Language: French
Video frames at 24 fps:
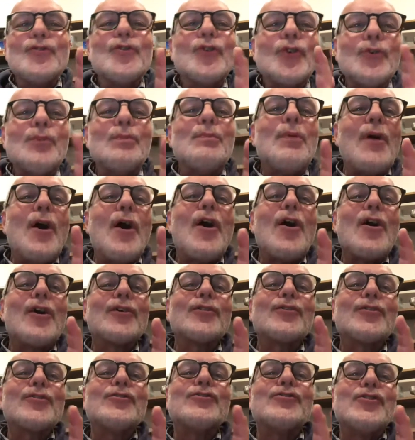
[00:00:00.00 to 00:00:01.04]
eu peur
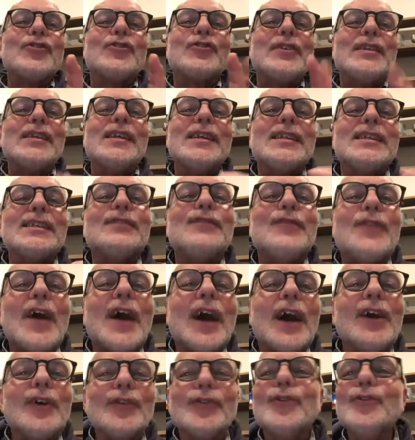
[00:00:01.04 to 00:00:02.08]
de ce qui est
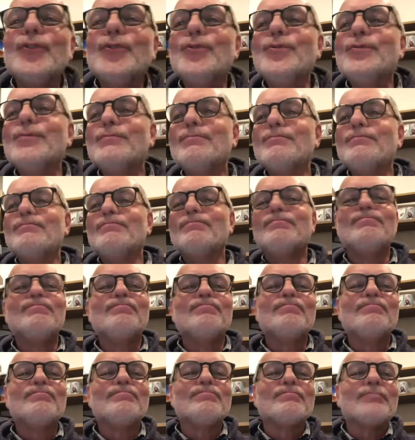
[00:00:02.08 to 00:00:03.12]
différent de nous.
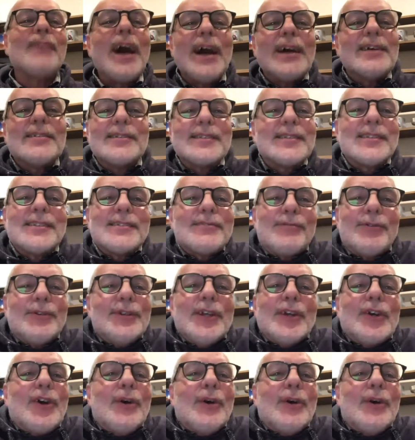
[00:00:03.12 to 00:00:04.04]
Hein? On est comme